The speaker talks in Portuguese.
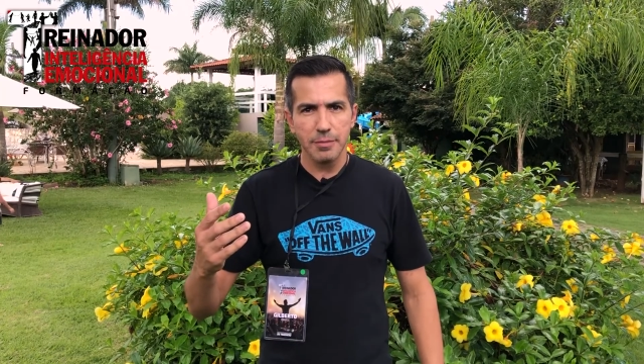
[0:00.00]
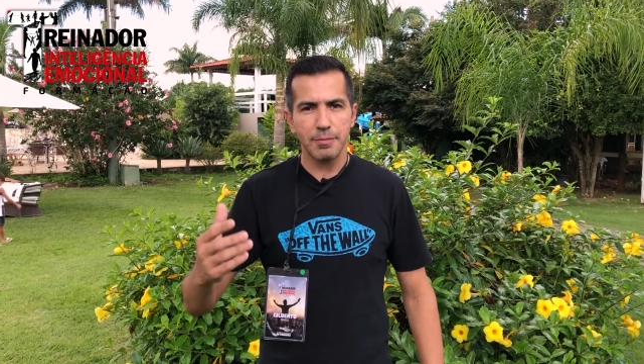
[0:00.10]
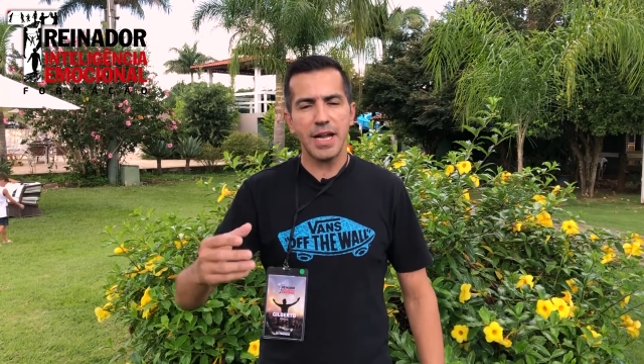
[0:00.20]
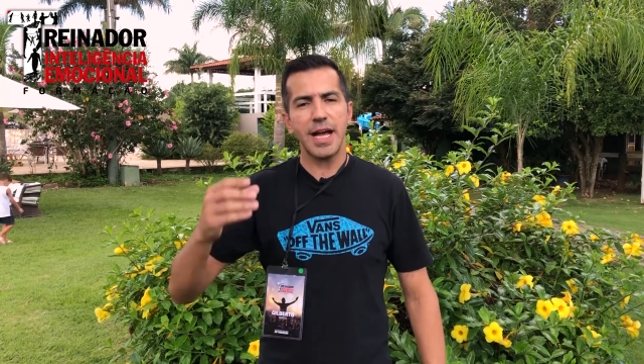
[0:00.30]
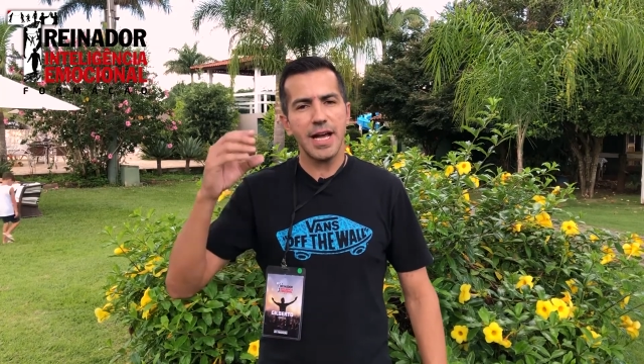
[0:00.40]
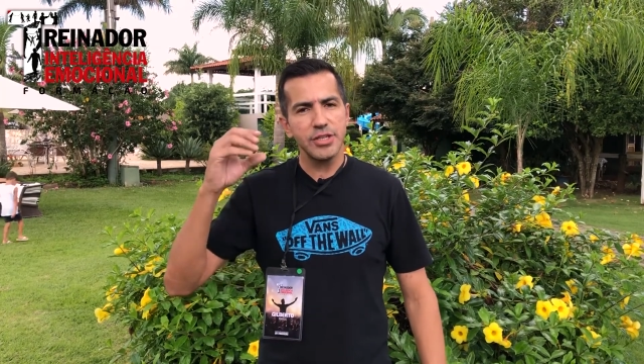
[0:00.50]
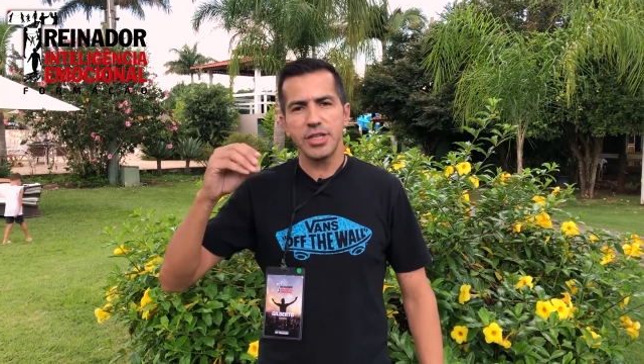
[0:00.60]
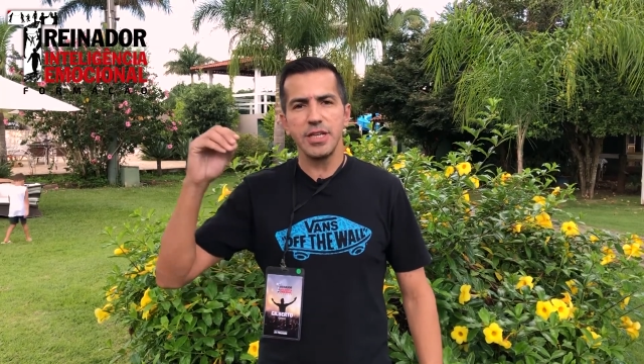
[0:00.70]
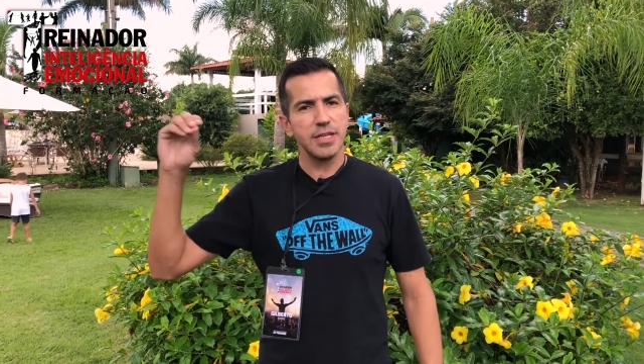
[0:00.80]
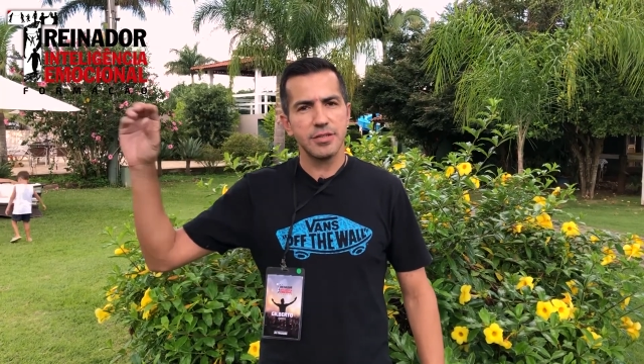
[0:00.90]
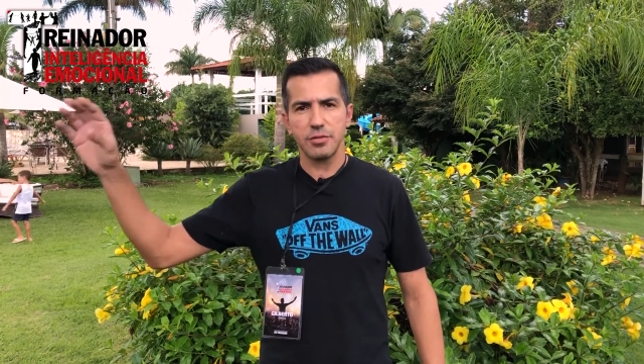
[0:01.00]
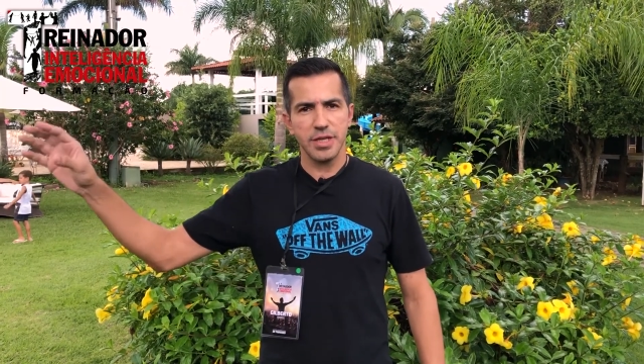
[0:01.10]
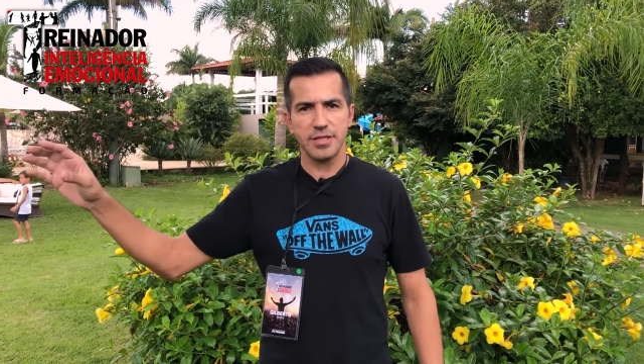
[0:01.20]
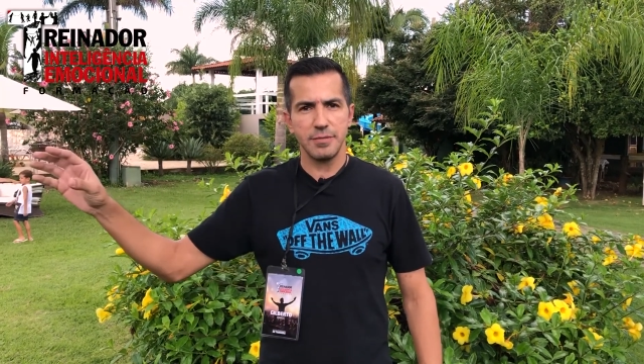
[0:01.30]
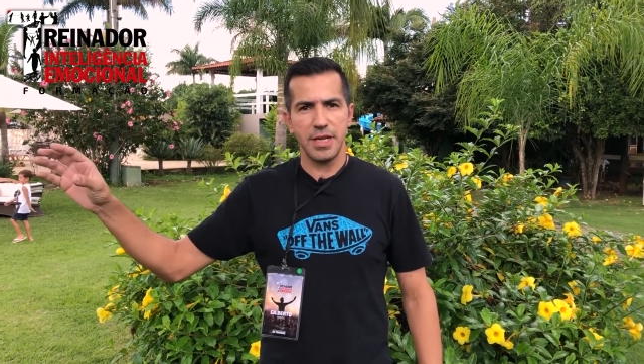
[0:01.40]
para adquirir esse
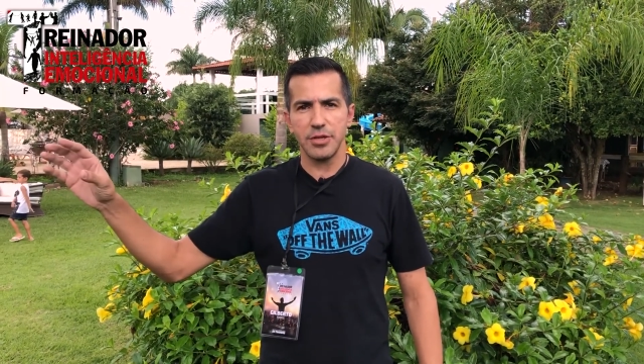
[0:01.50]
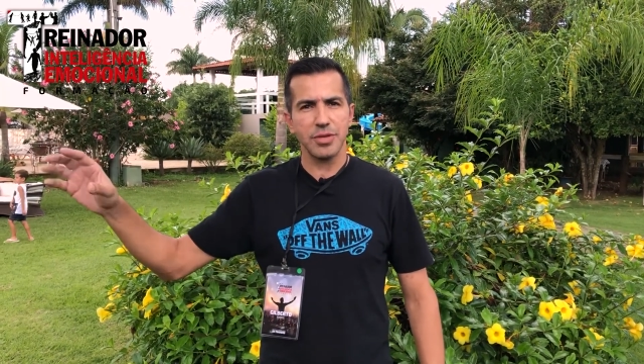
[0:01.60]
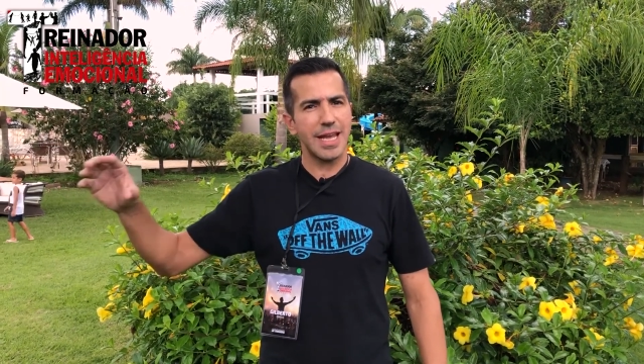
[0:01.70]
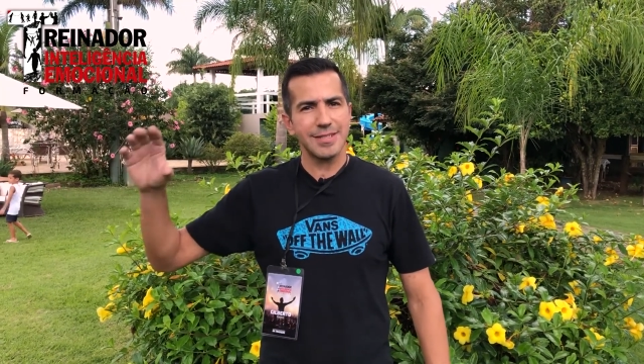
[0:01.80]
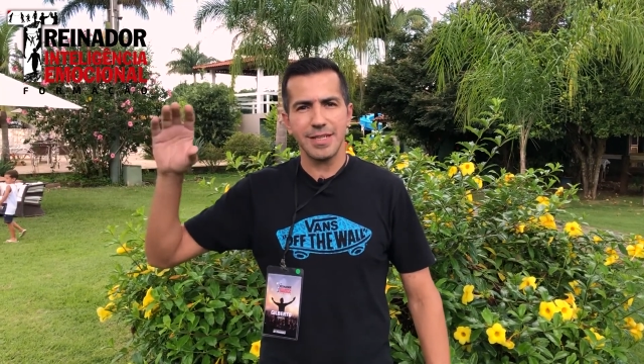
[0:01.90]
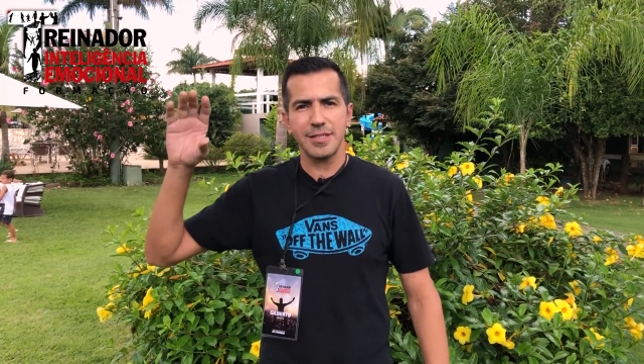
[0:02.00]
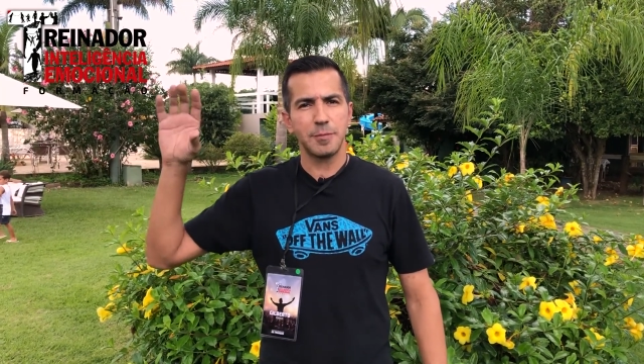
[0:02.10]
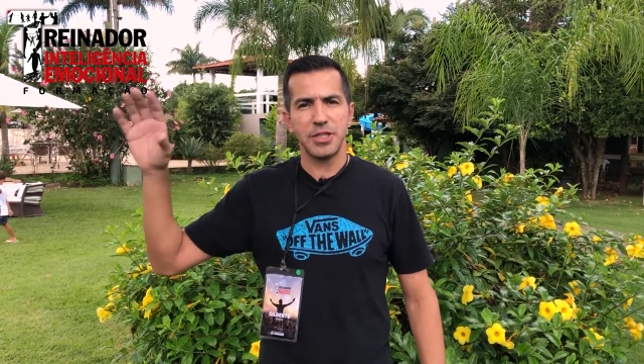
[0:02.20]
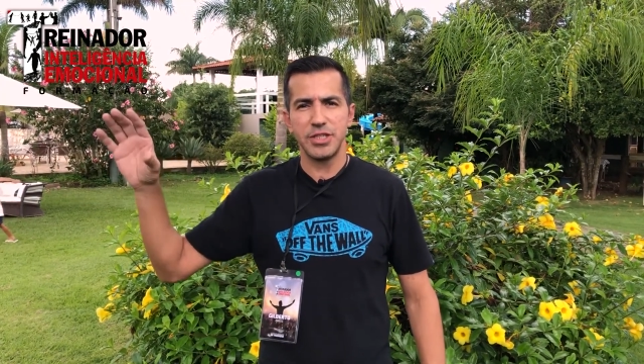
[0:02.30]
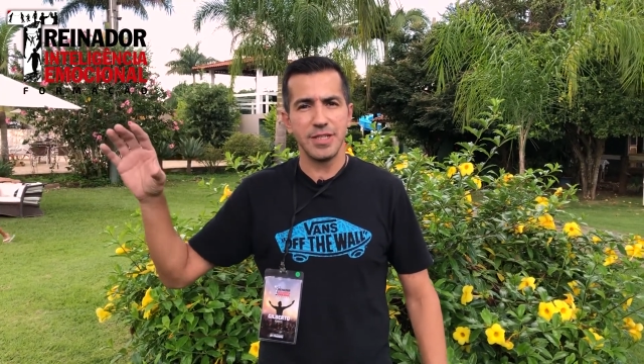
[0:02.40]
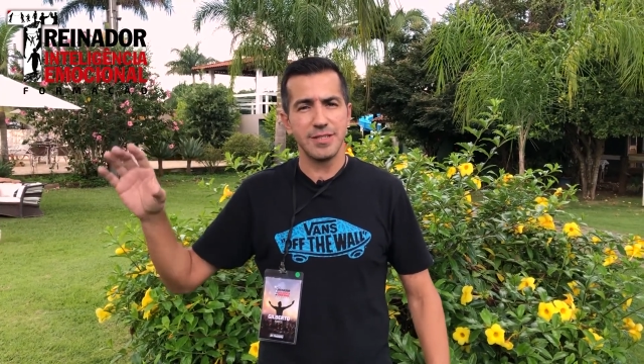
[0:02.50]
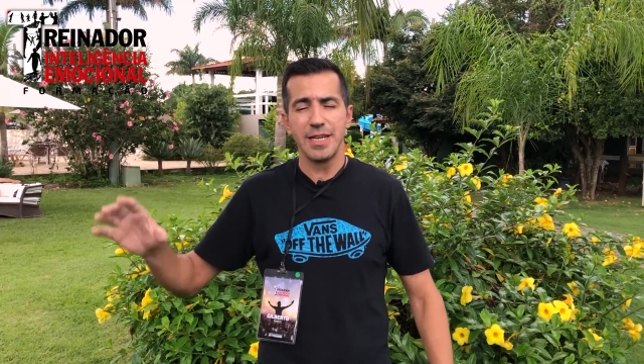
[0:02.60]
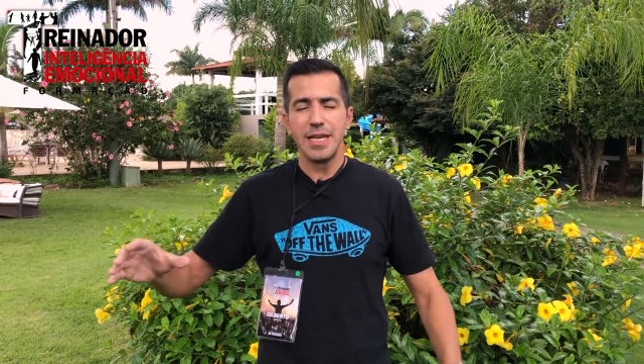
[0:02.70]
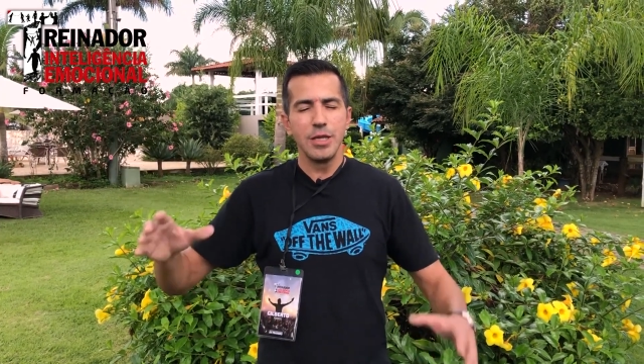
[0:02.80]
conhecimento, essa expertise.